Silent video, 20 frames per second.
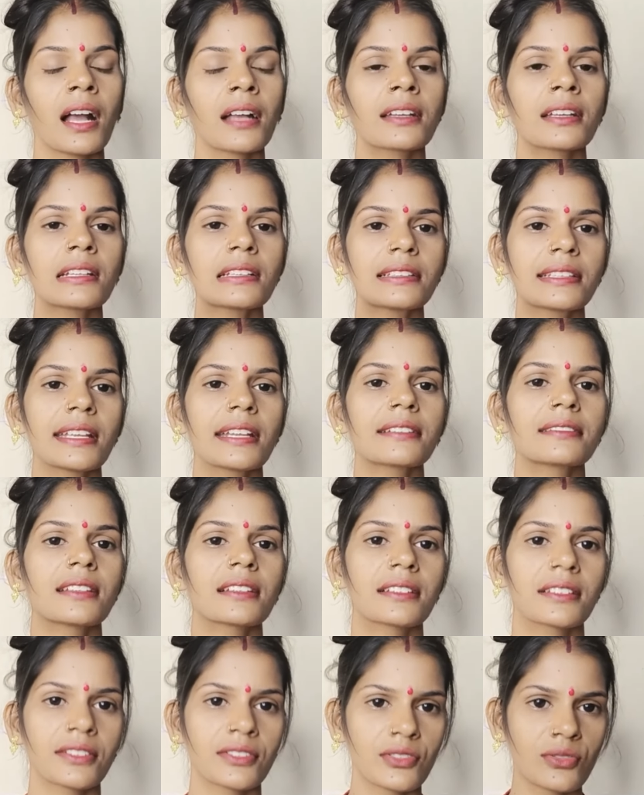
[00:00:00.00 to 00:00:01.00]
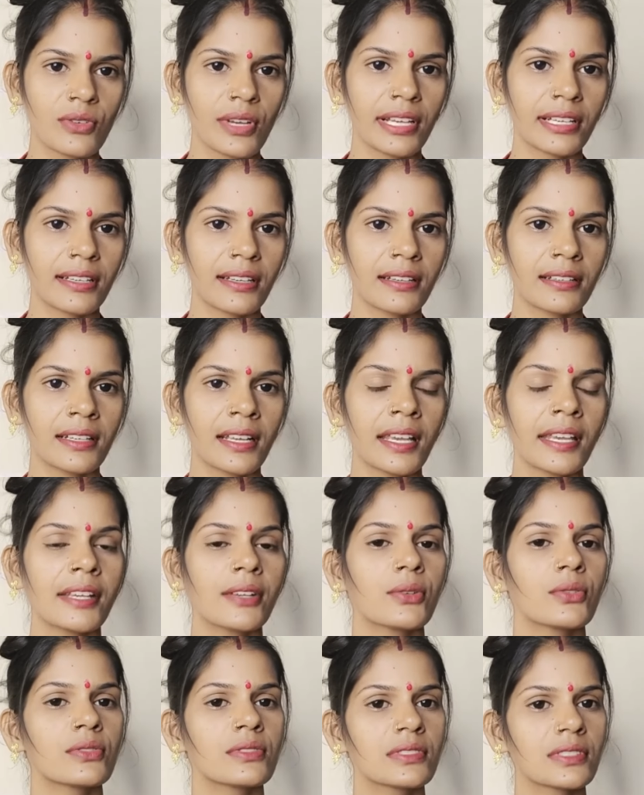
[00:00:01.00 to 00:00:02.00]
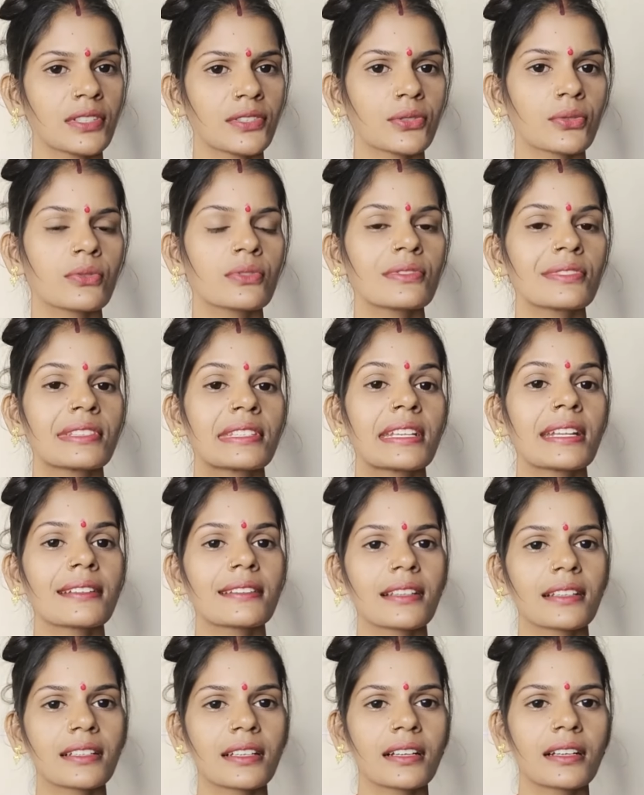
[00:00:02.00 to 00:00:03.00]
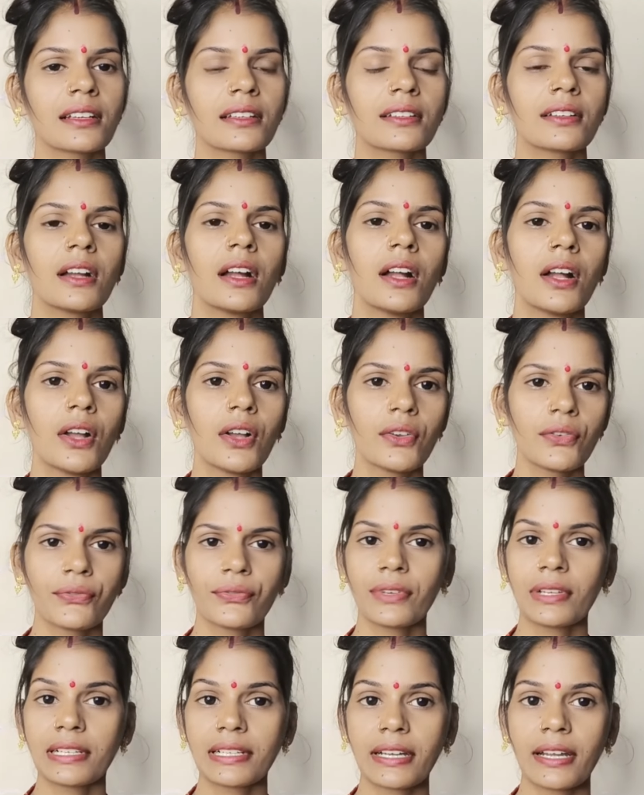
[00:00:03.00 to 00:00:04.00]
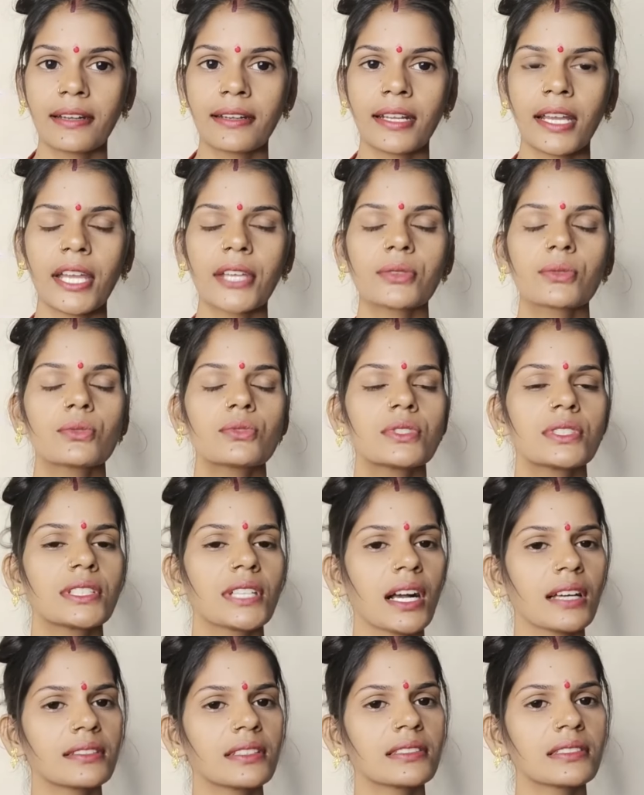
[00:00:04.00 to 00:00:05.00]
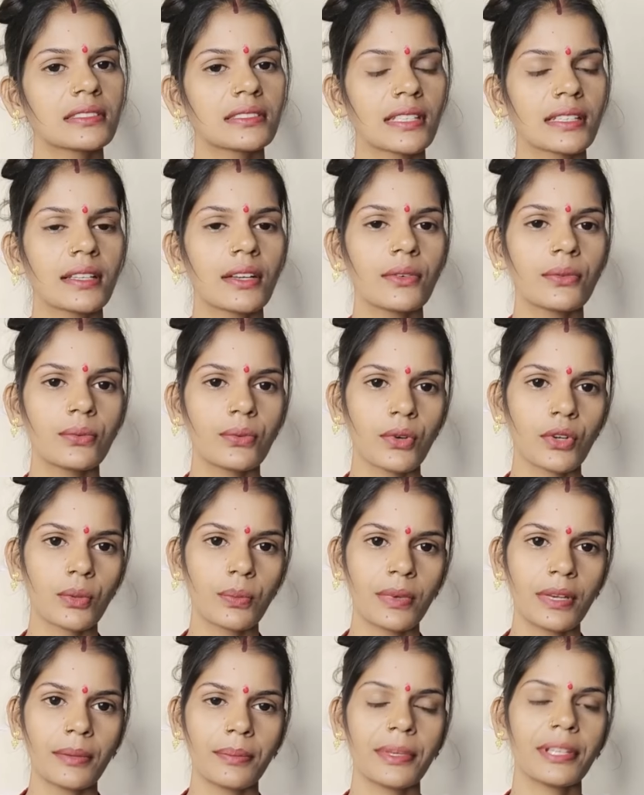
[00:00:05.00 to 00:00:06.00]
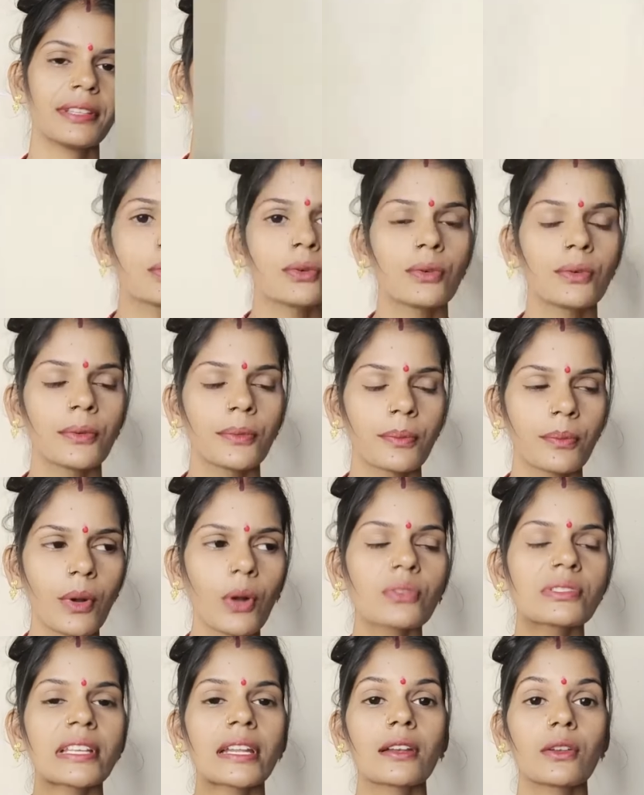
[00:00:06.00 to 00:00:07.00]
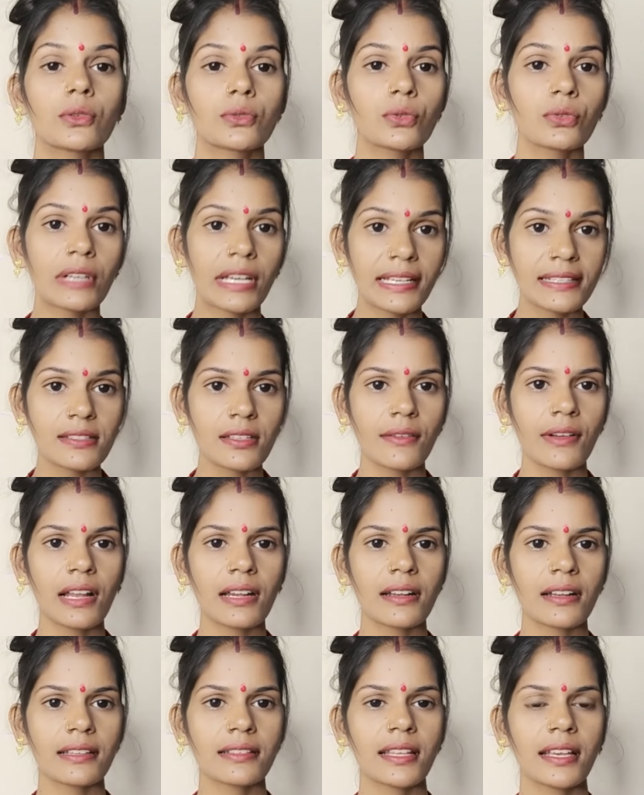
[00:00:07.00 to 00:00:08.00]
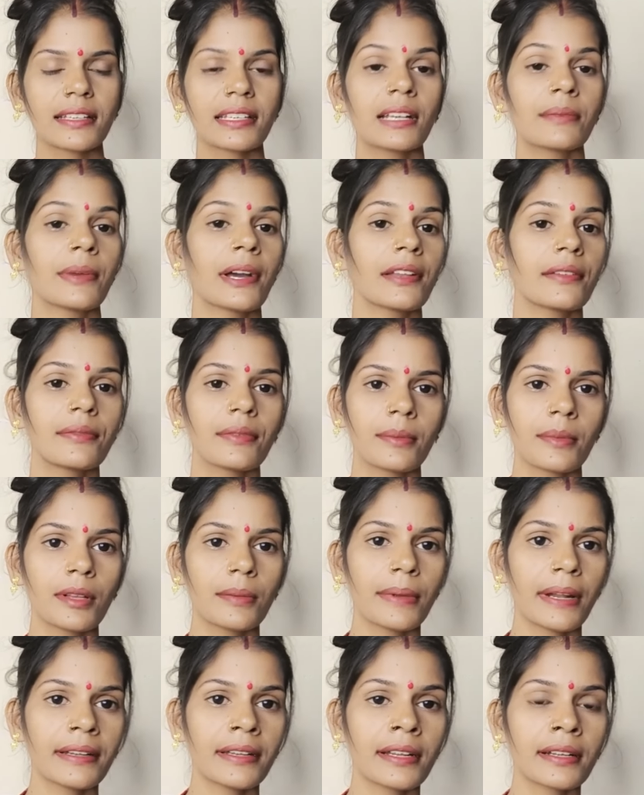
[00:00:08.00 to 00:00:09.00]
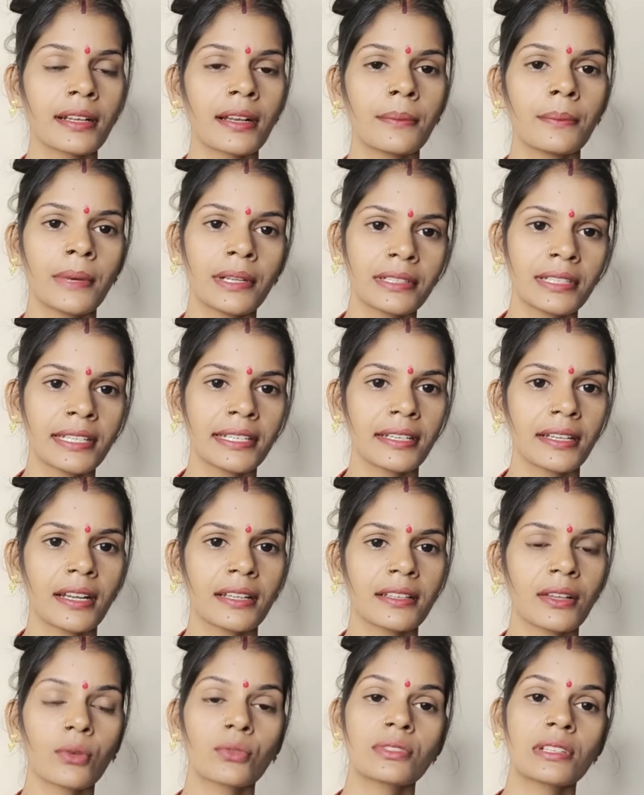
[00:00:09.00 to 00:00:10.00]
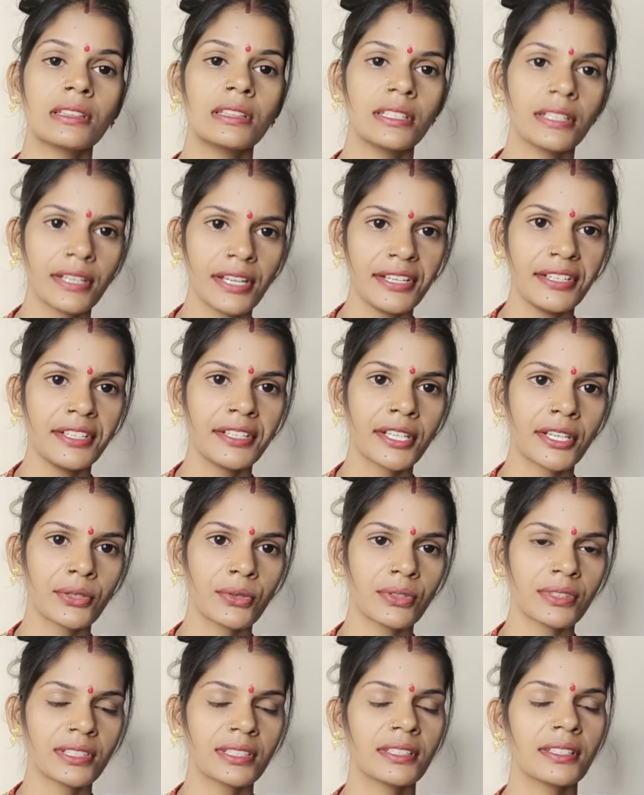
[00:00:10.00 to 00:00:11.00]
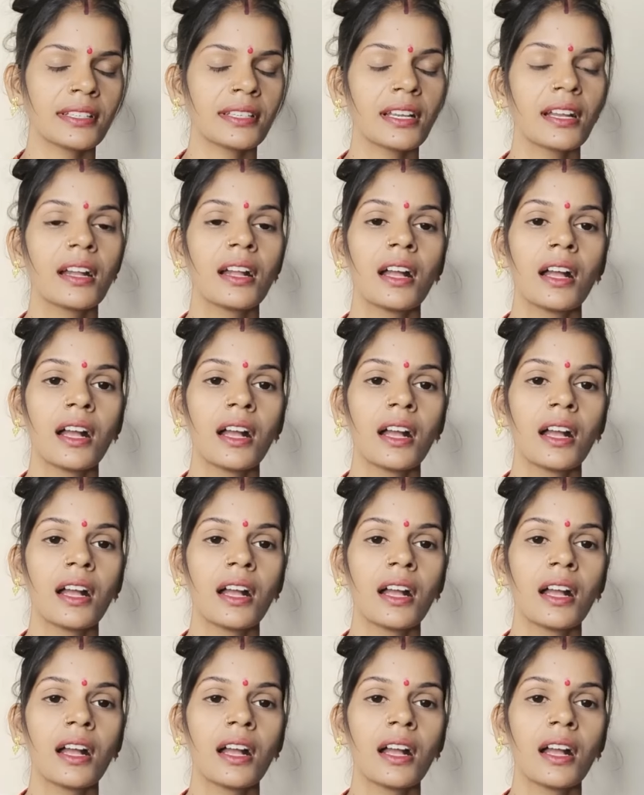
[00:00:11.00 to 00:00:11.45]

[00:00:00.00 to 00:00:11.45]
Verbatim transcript: अगर देर तक एंजॉय करना है उस चीज़ को देर तक अगर फील करना है तो ज़्यादा से ज़्यादा फोर प्ले पे दें तो बहुत सारे लोगों का ये सवाल रहता है कि हमारे फीमेल पार्टनर का मन नहीं करता वो जल्दी रेडी नहीं होती है